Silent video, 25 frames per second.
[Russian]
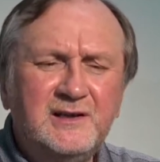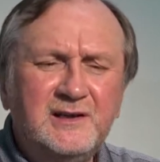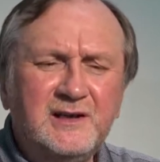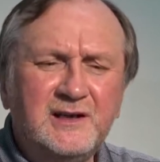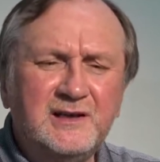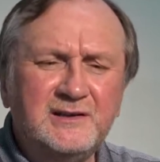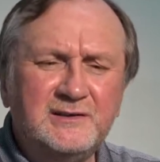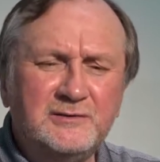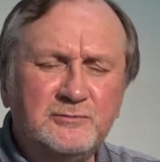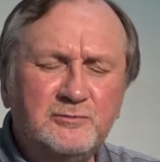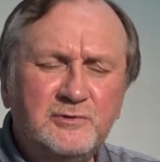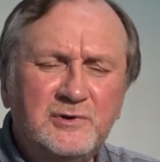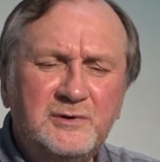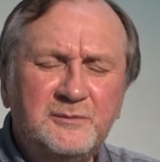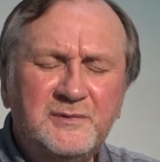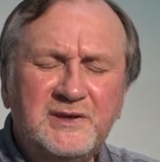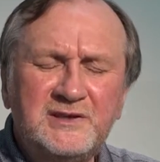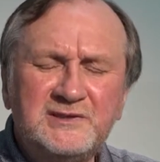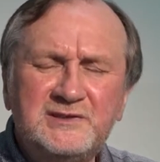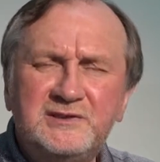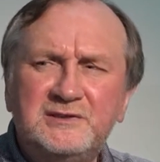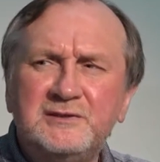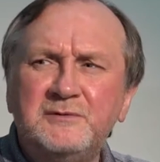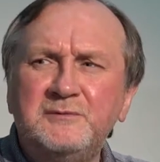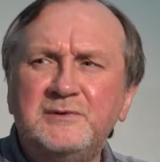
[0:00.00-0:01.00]

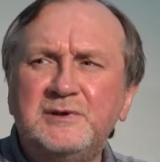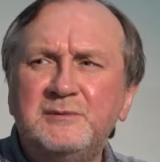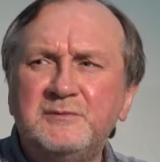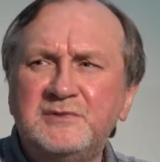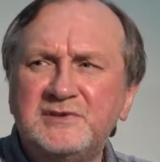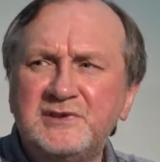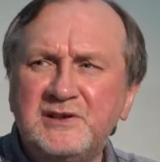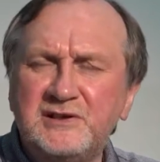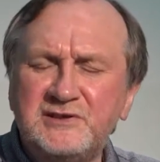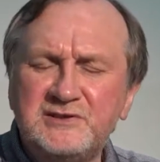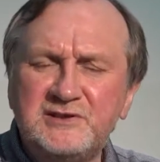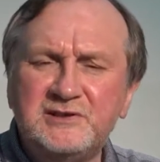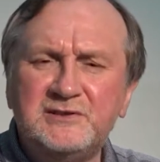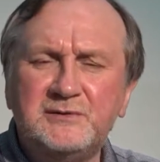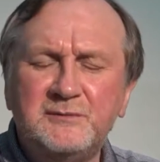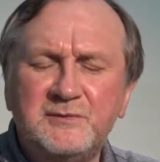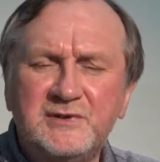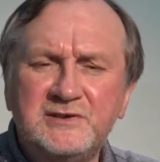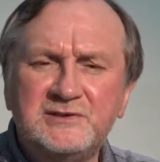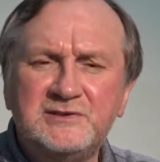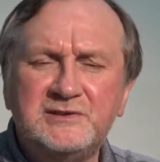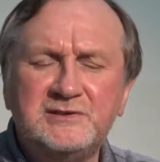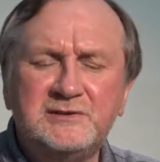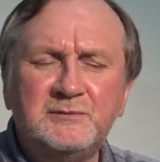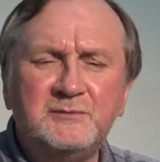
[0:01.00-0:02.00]
азуромазином,
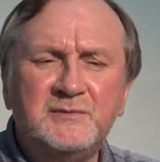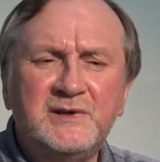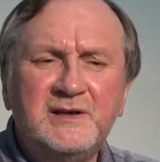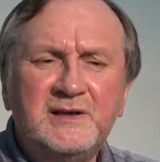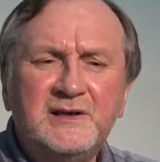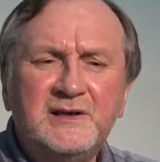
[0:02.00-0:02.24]
гематоксиномазином,